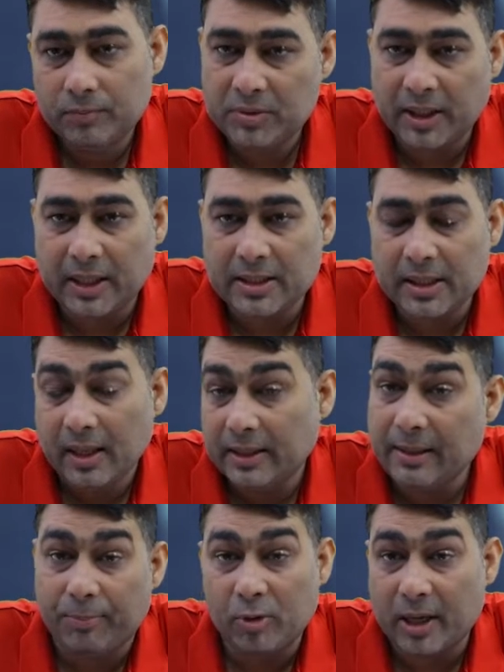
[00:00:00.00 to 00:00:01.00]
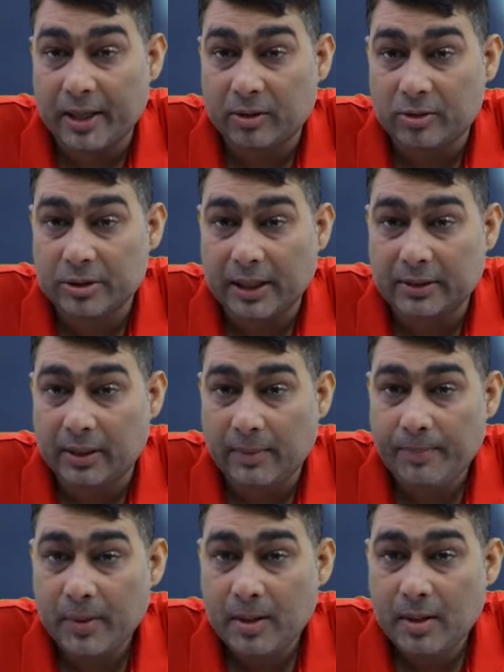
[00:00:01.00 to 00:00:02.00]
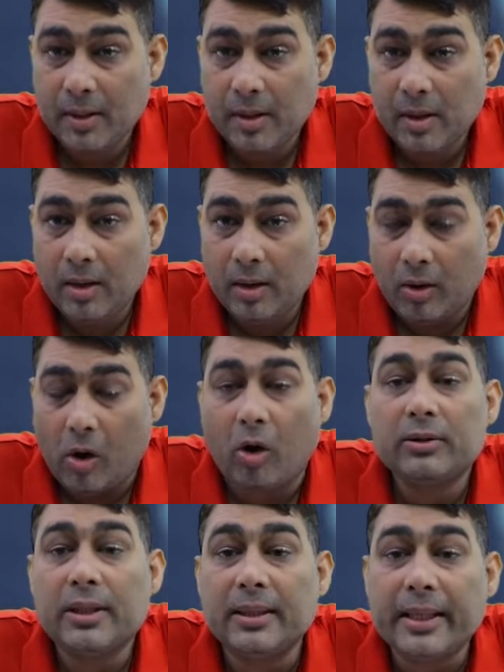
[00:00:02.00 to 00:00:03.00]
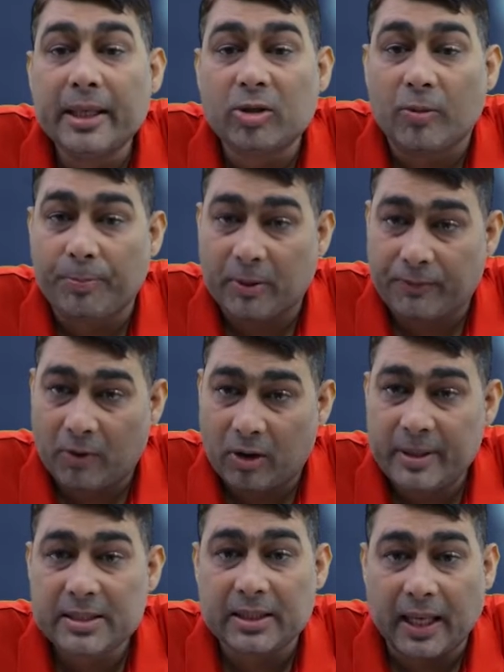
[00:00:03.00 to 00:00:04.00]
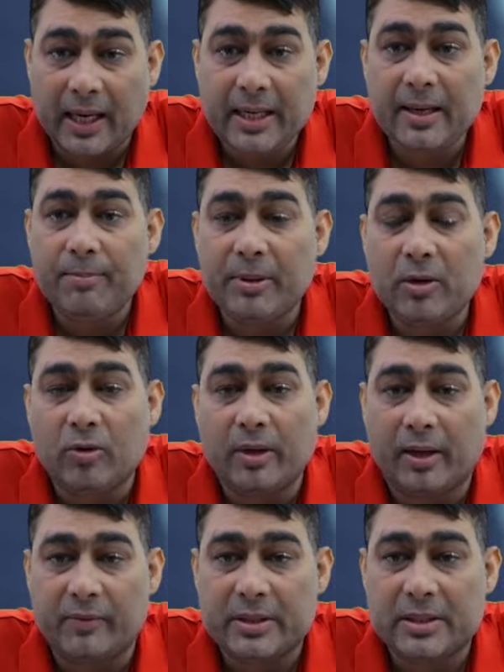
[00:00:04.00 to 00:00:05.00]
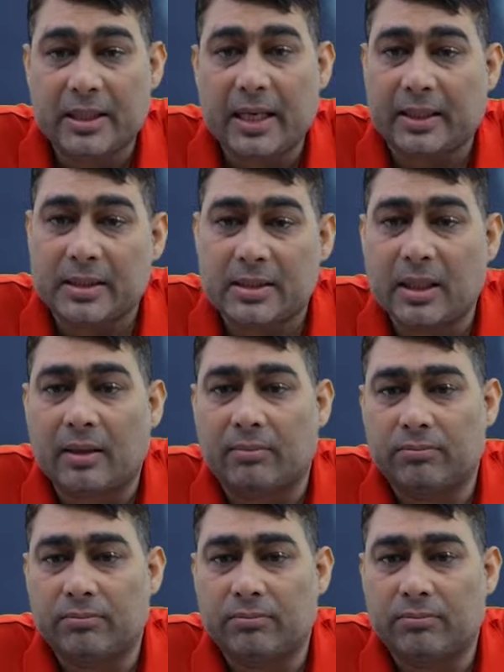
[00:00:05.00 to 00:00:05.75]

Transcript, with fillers: ठीक है जी ये पुराना कॉन्ट्रैक्ट था ऑन द डेट ऑफ परफॉर्मेंस ए ने बी को रिक्वेस्ट किया कि सर